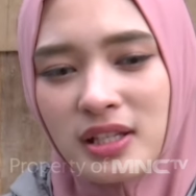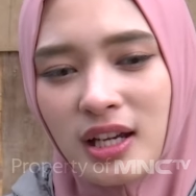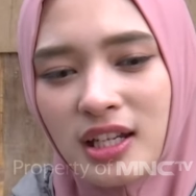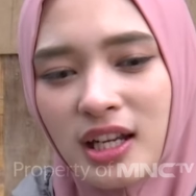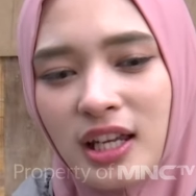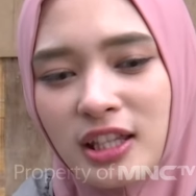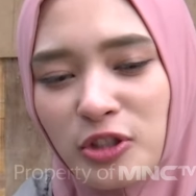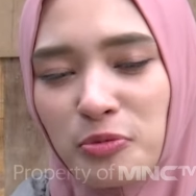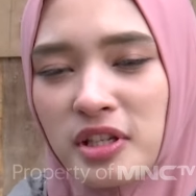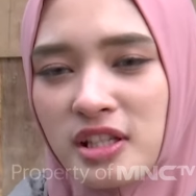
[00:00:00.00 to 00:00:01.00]
perasaan yang
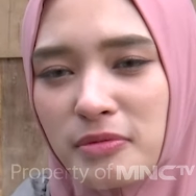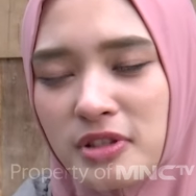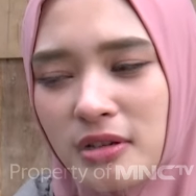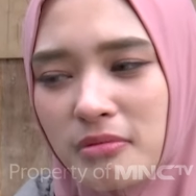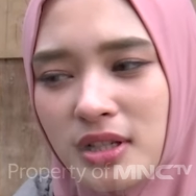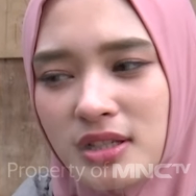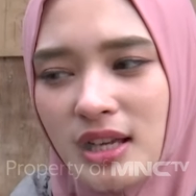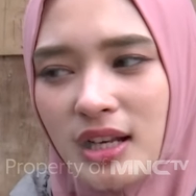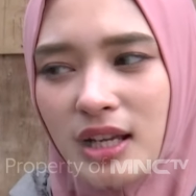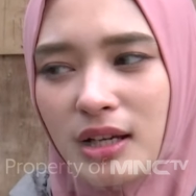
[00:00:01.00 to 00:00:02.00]
kita tuh bisa sama-sama
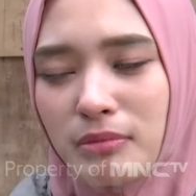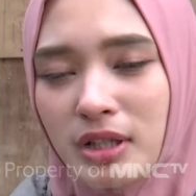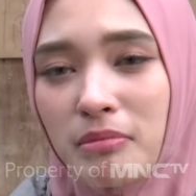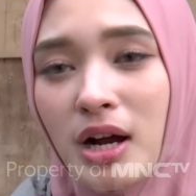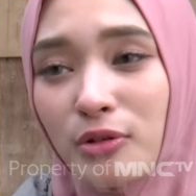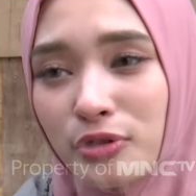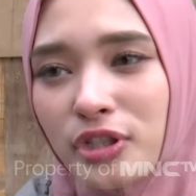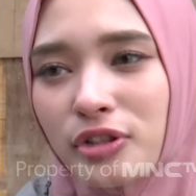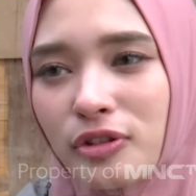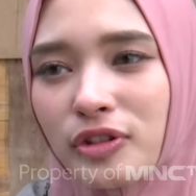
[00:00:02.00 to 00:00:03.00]
saling
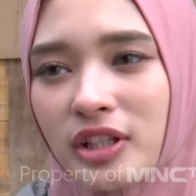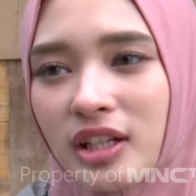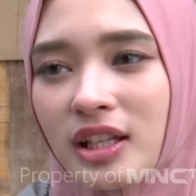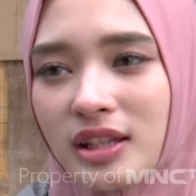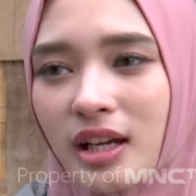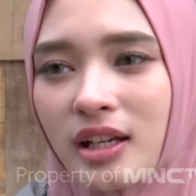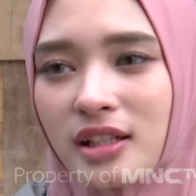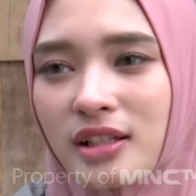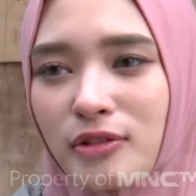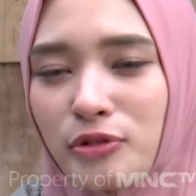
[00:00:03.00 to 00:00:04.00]
ngebangun gitu loh diri kita
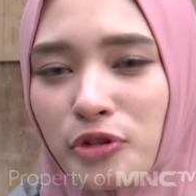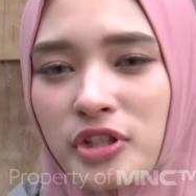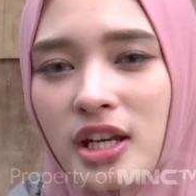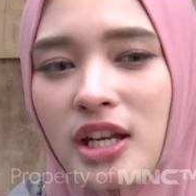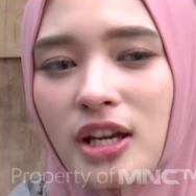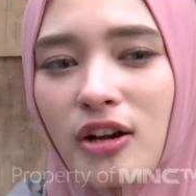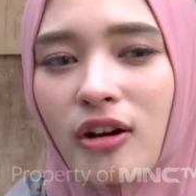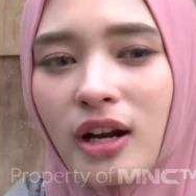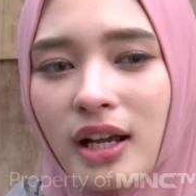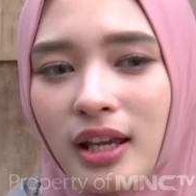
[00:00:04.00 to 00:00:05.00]
untuk jadi
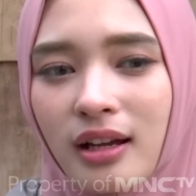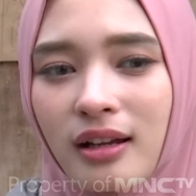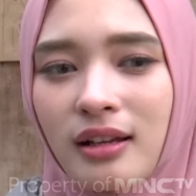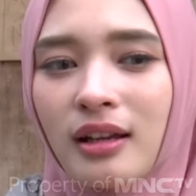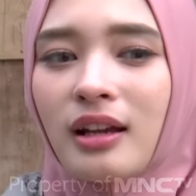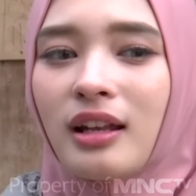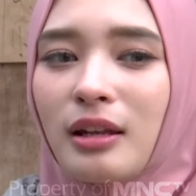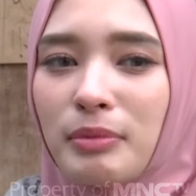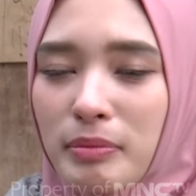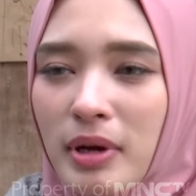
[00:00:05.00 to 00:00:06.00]
orang yang
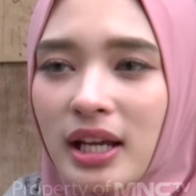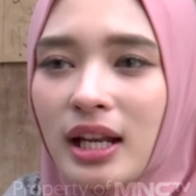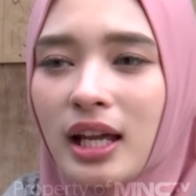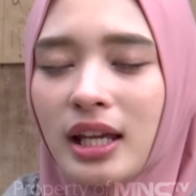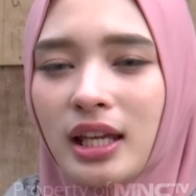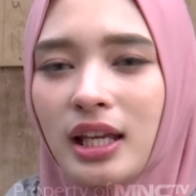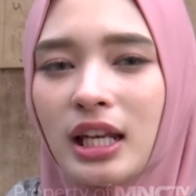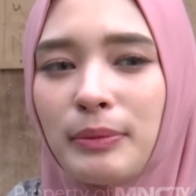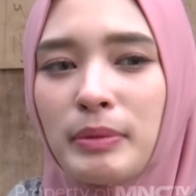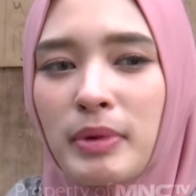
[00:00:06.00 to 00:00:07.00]
lebih baik
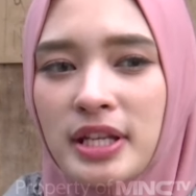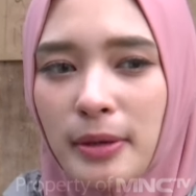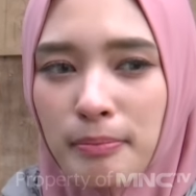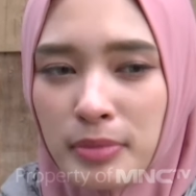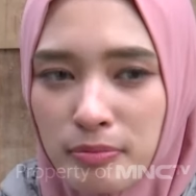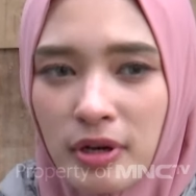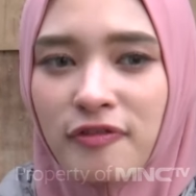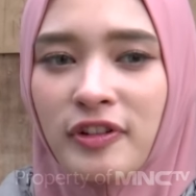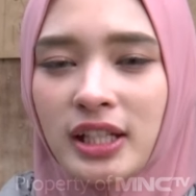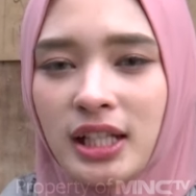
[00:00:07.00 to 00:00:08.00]
lagi, lebih banyak
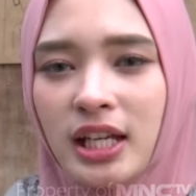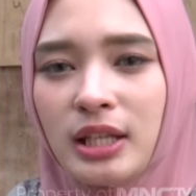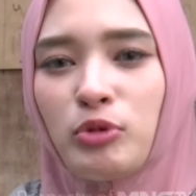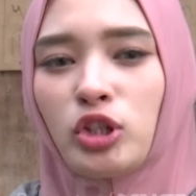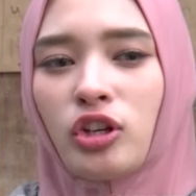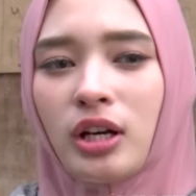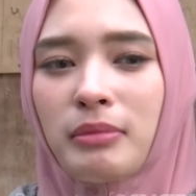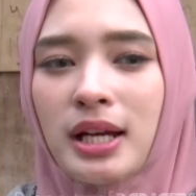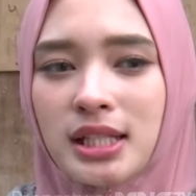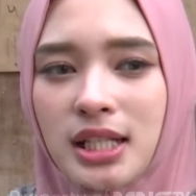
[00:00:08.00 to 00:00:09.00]
bermanfaat lagi buat
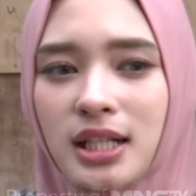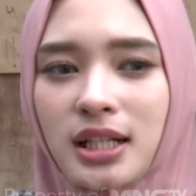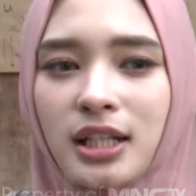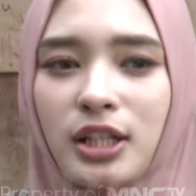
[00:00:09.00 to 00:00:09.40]
orang banyak.